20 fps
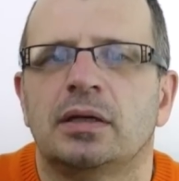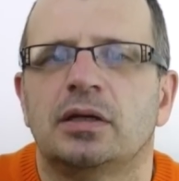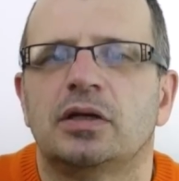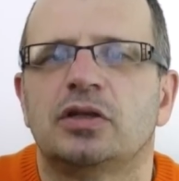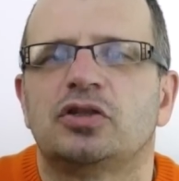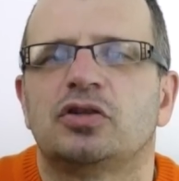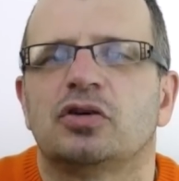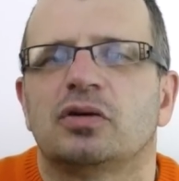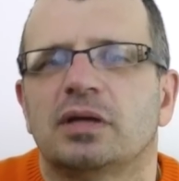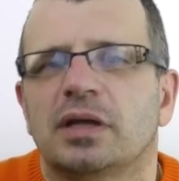
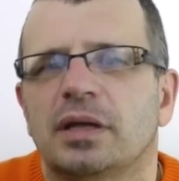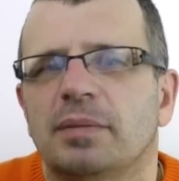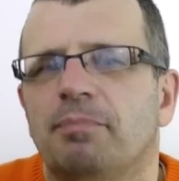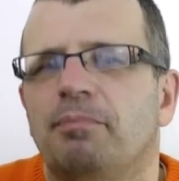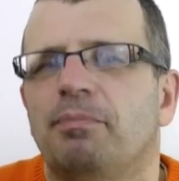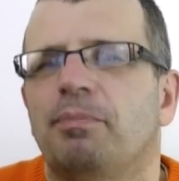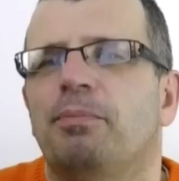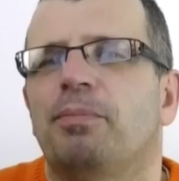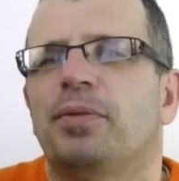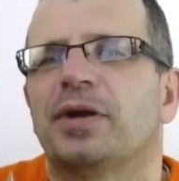jest ciągle
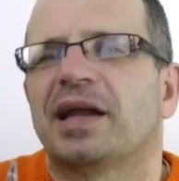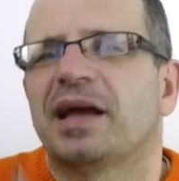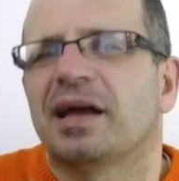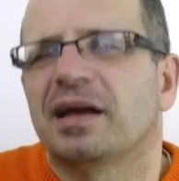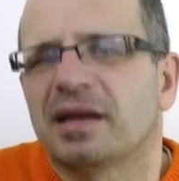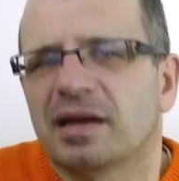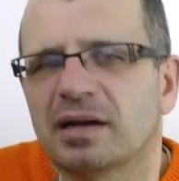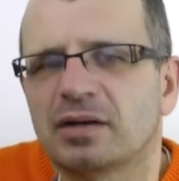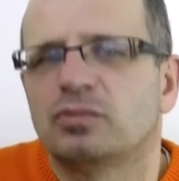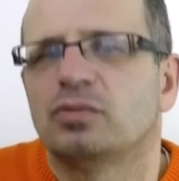
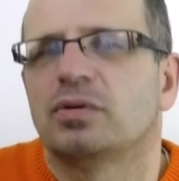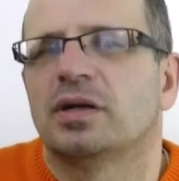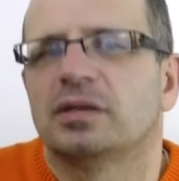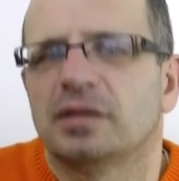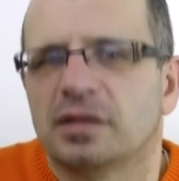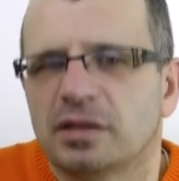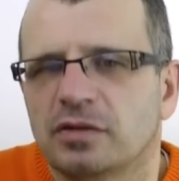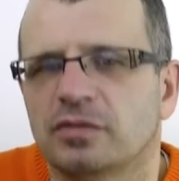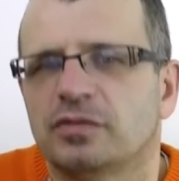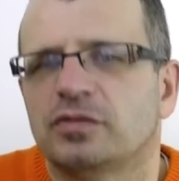brak
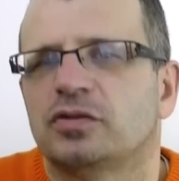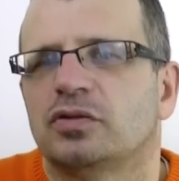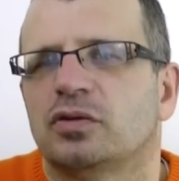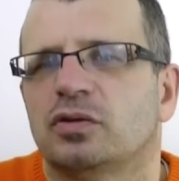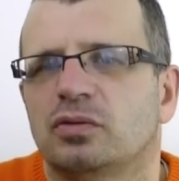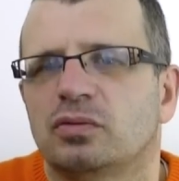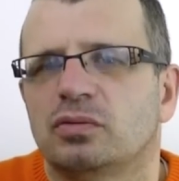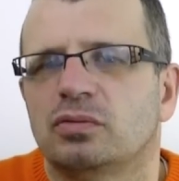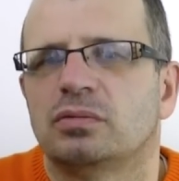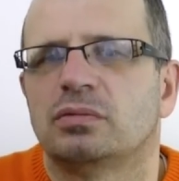aktualnego
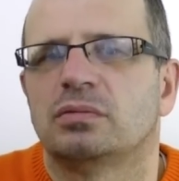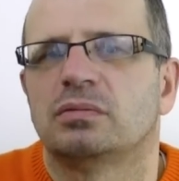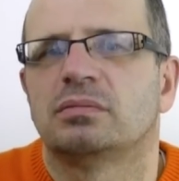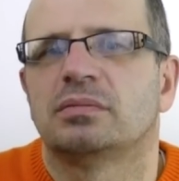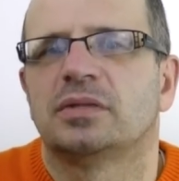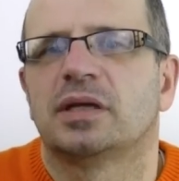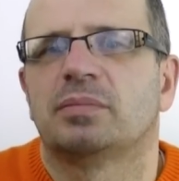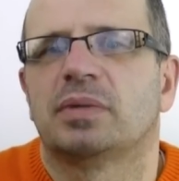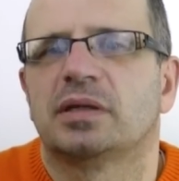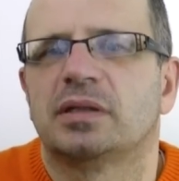wzoru
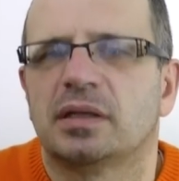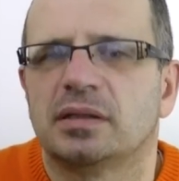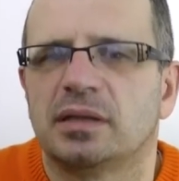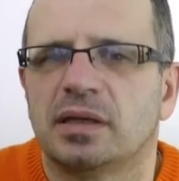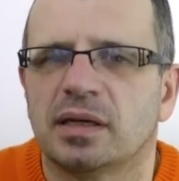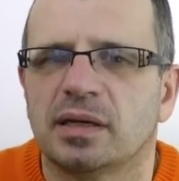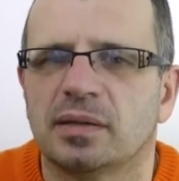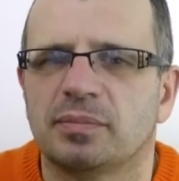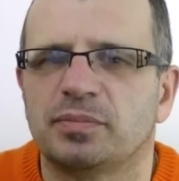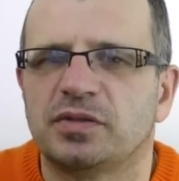na
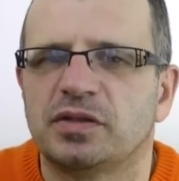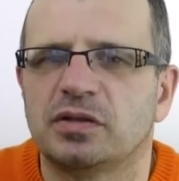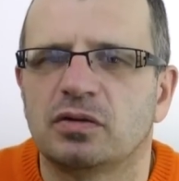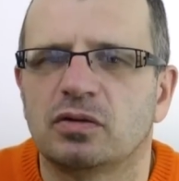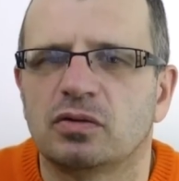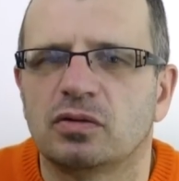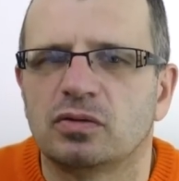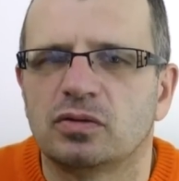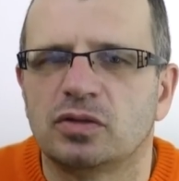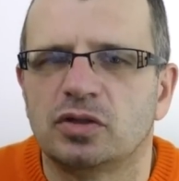badania
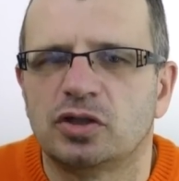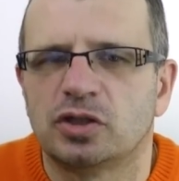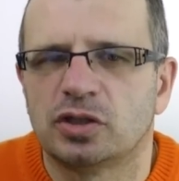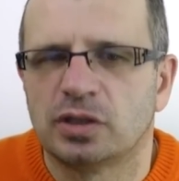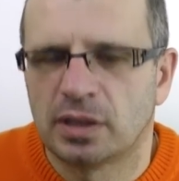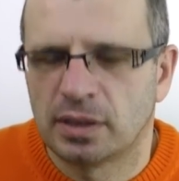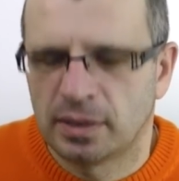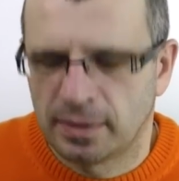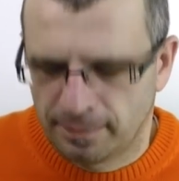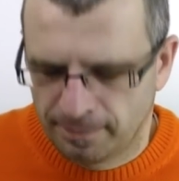
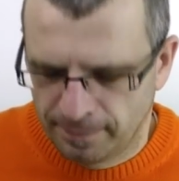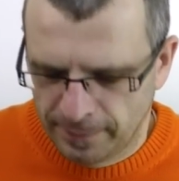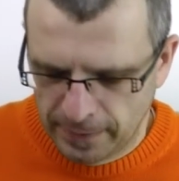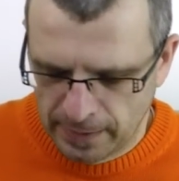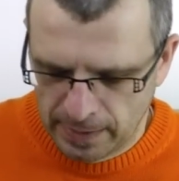psychologiczne